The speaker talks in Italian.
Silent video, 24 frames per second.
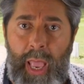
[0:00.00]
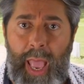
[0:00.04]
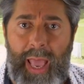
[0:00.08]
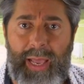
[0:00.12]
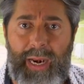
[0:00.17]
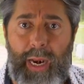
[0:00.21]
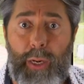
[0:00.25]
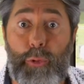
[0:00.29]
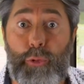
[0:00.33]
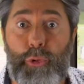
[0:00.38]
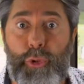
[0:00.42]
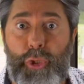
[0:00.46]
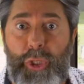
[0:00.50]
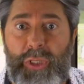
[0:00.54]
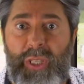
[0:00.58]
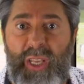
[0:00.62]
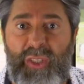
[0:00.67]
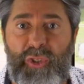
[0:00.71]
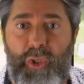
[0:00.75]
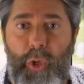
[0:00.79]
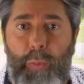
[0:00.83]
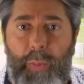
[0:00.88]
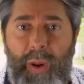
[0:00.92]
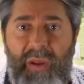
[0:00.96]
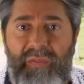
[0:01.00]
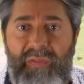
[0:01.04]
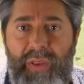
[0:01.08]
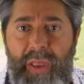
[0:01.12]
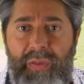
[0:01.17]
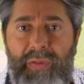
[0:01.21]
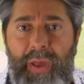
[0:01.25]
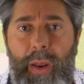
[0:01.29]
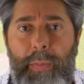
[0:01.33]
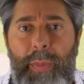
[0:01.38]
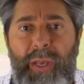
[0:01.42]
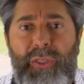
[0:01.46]
Era riuscita a
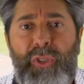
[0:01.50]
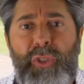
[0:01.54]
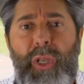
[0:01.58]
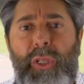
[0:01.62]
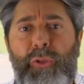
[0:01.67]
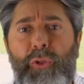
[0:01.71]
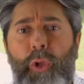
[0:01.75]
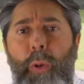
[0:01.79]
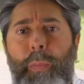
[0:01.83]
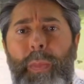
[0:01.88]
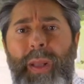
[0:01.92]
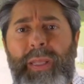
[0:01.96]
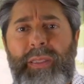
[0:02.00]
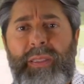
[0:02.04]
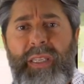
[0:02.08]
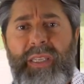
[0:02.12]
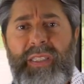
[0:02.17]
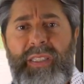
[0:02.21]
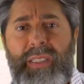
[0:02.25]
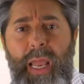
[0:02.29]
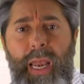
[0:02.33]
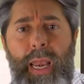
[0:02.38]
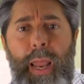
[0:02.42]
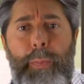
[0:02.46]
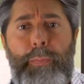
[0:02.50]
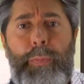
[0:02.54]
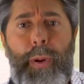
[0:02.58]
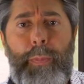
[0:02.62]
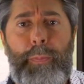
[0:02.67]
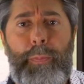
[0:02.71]
sopravvivere mangiando pan di stelle e